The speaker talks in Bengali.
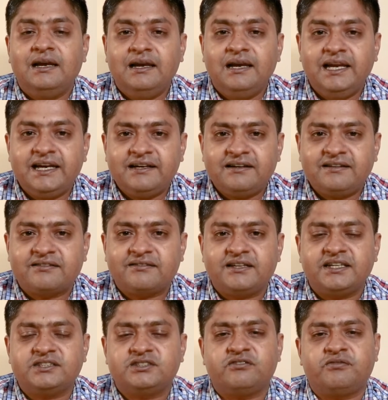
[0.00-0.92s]
লেট
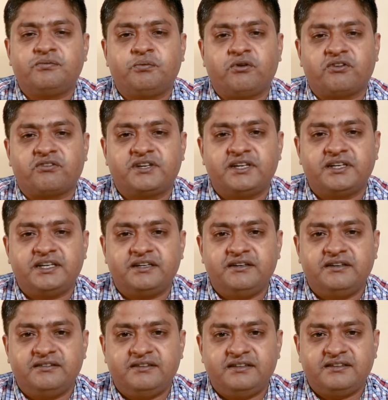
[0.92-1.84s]
স্টেজ অফ প্রস্টেটিক
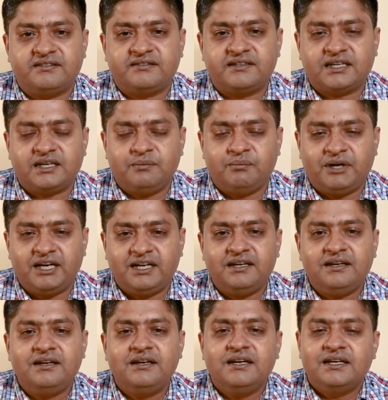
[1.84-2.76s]
ডিজিজ থেকে মানে
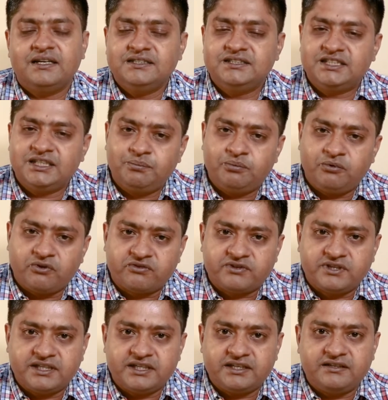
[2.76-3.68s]
যে
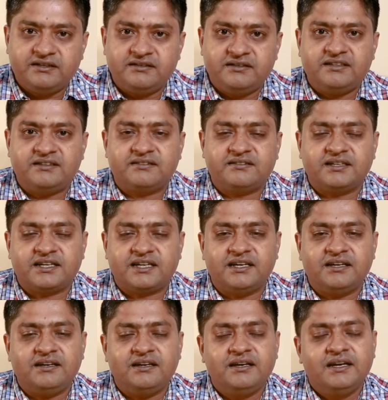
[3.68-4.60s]
প্রস্টেটিক ডিজিজ থেকে
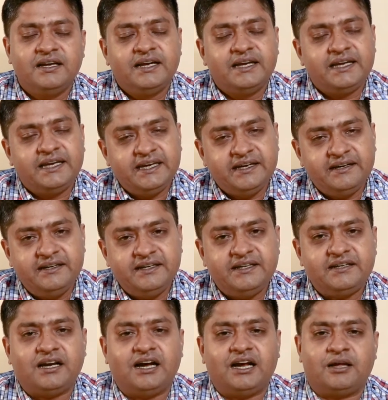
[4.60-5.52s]
কিডনি
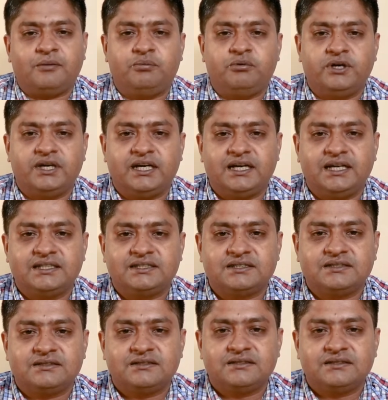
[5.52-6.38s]
খারাপ হয়ে গেছে